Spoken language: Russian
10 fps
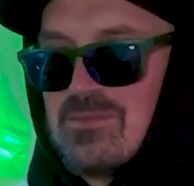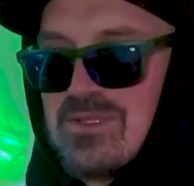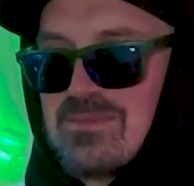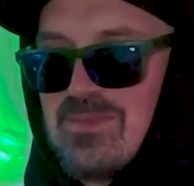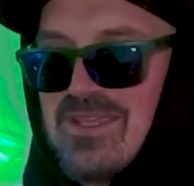
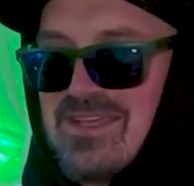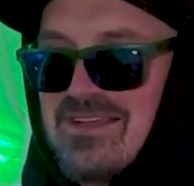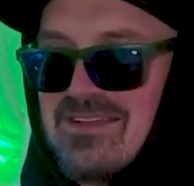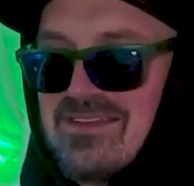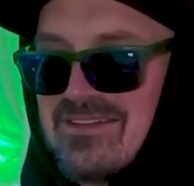мы
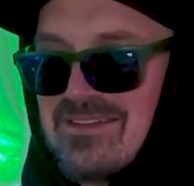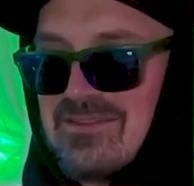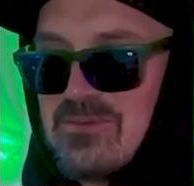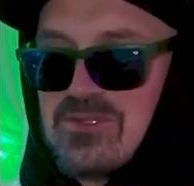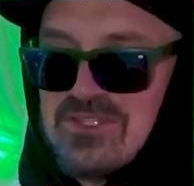спаяли,
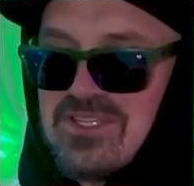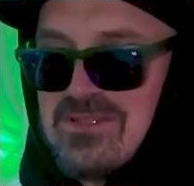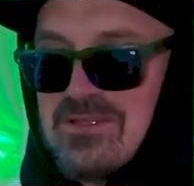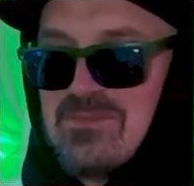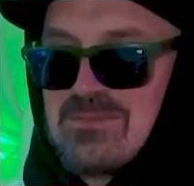ну
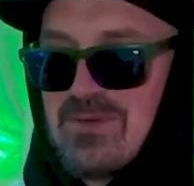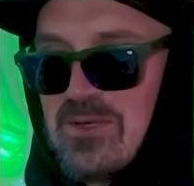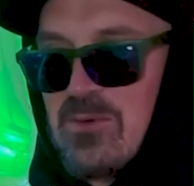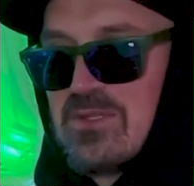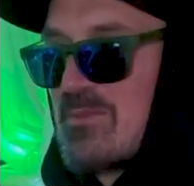не, не мы
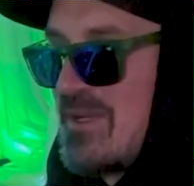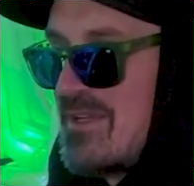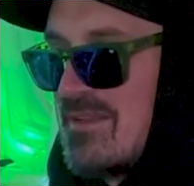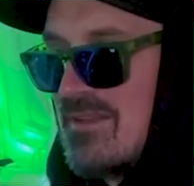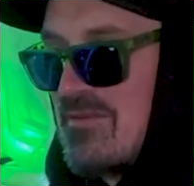спаяли, он
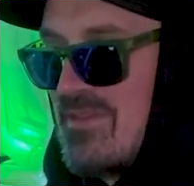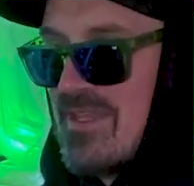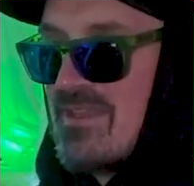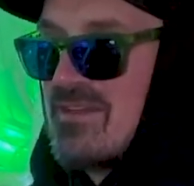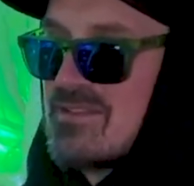спаял
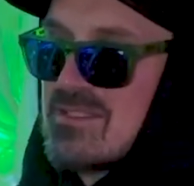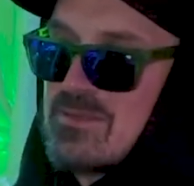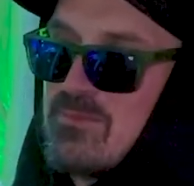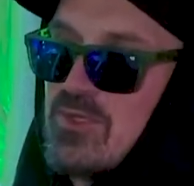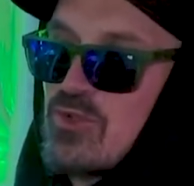веги
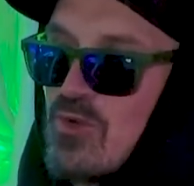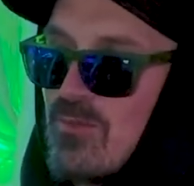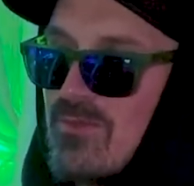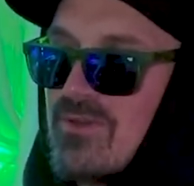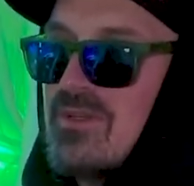с
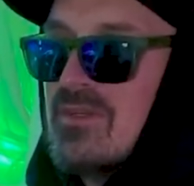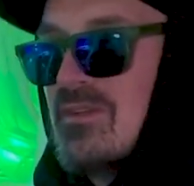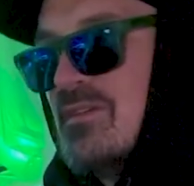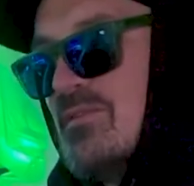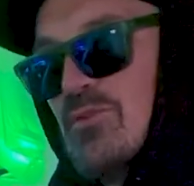печом.
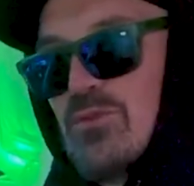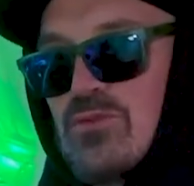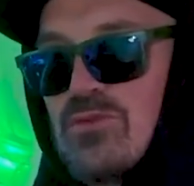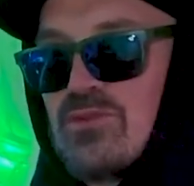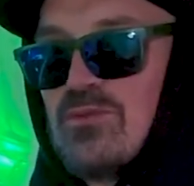И вот у
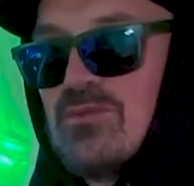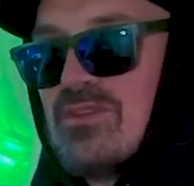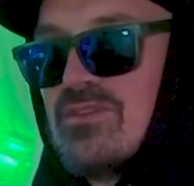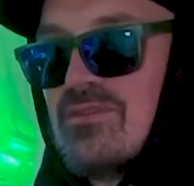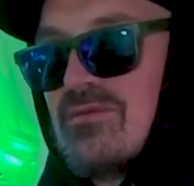него дома
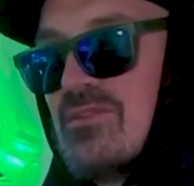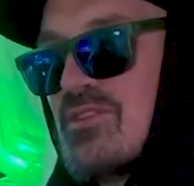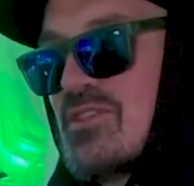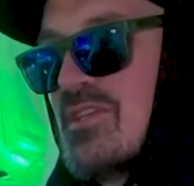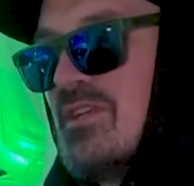
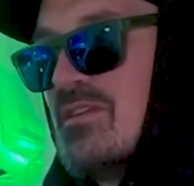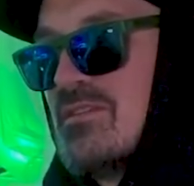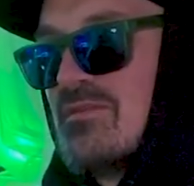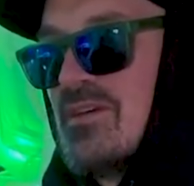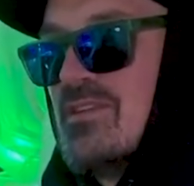начинали
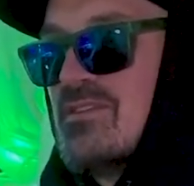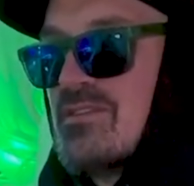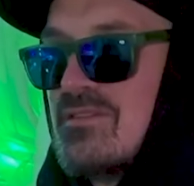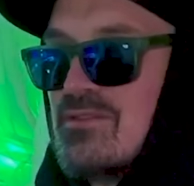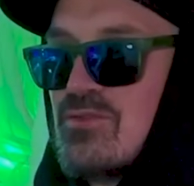творить
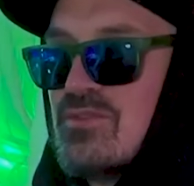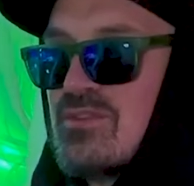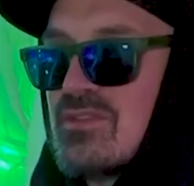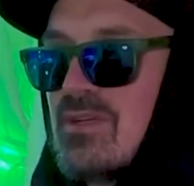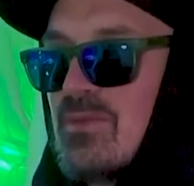
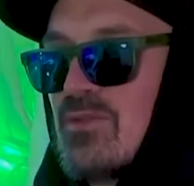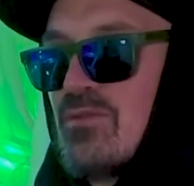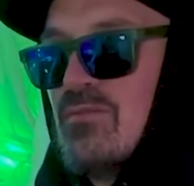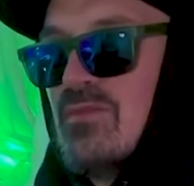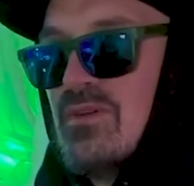чудеса. А
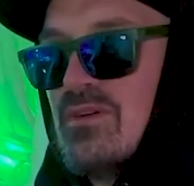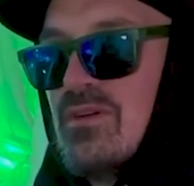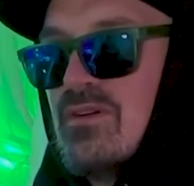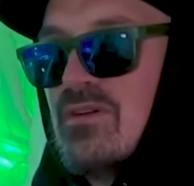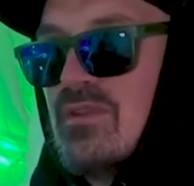
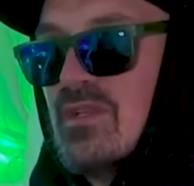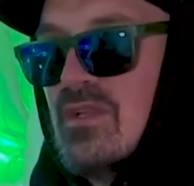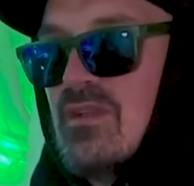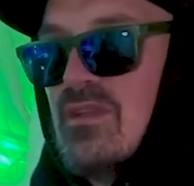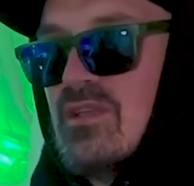Потом э,
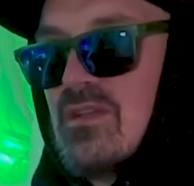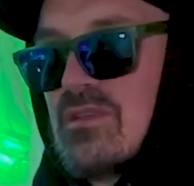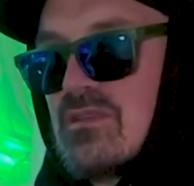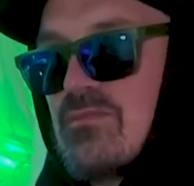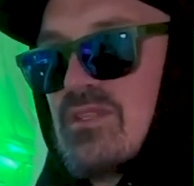
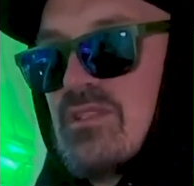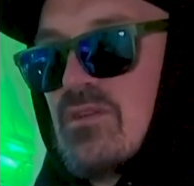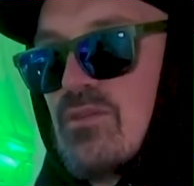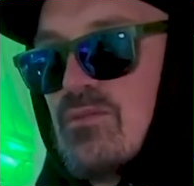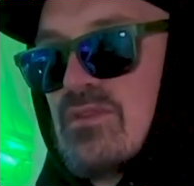я
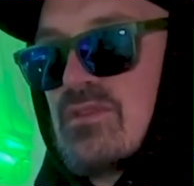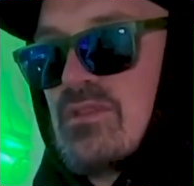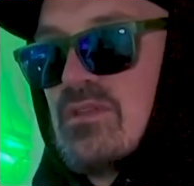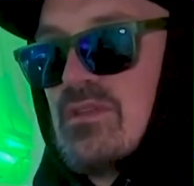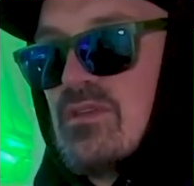
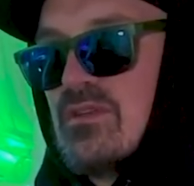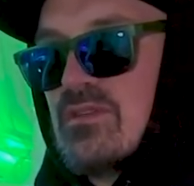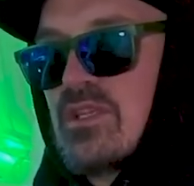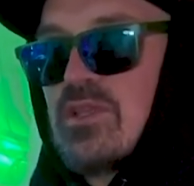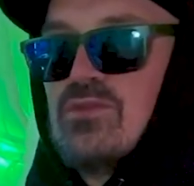познакомился э,
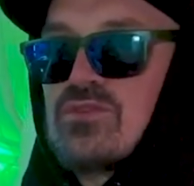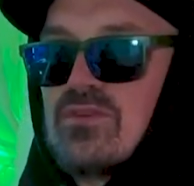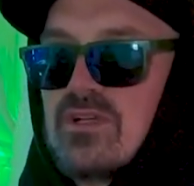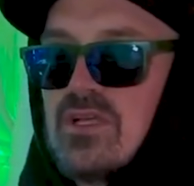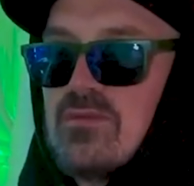с такими
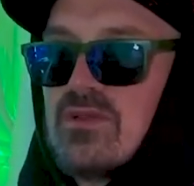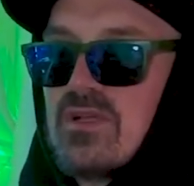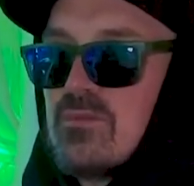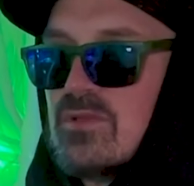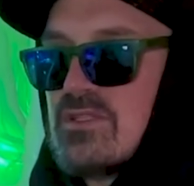чуваками,
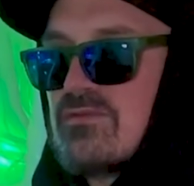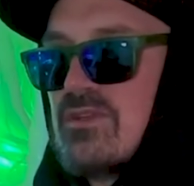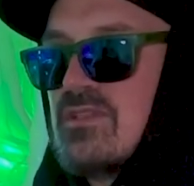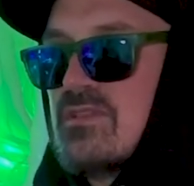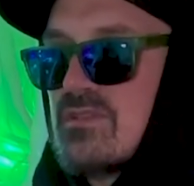как Blaze
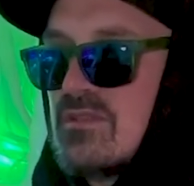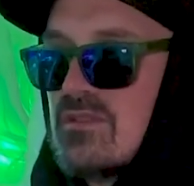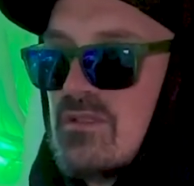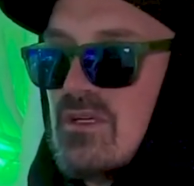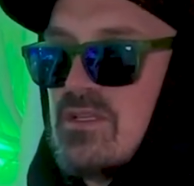Faces,
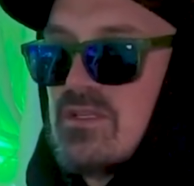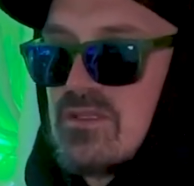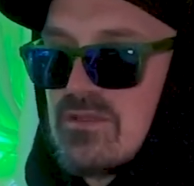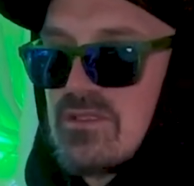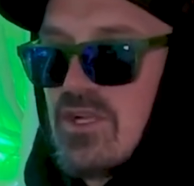они
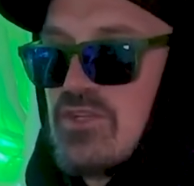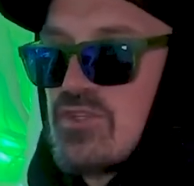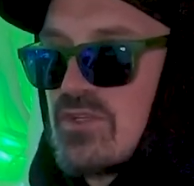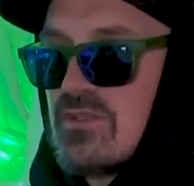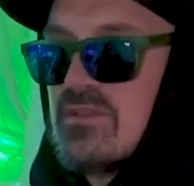такие
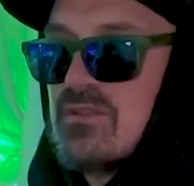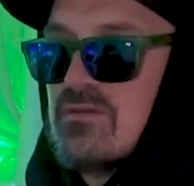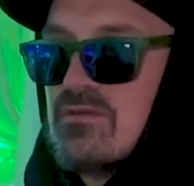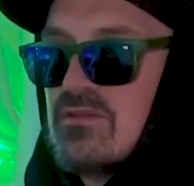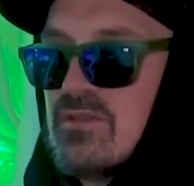скретчеры,
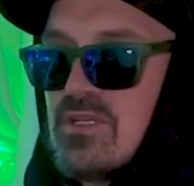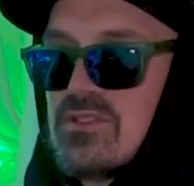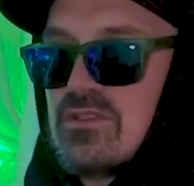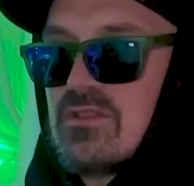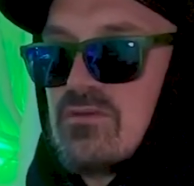вот,
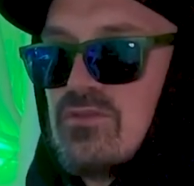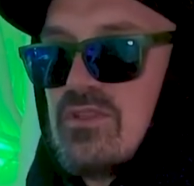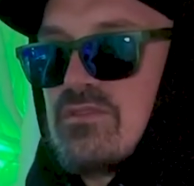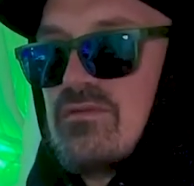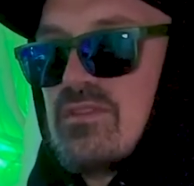начал у
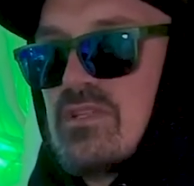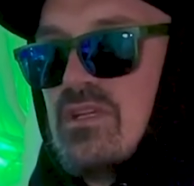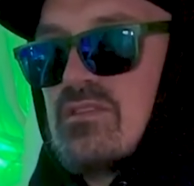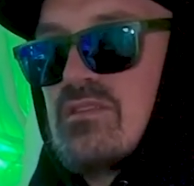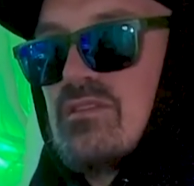них
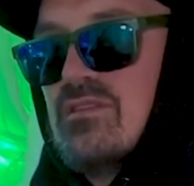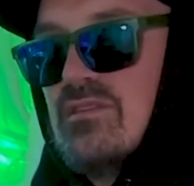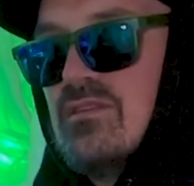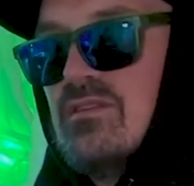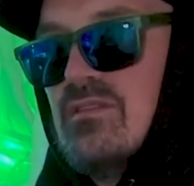зависать
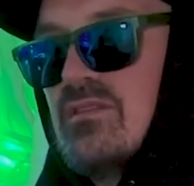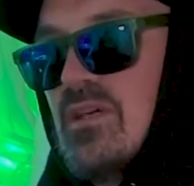и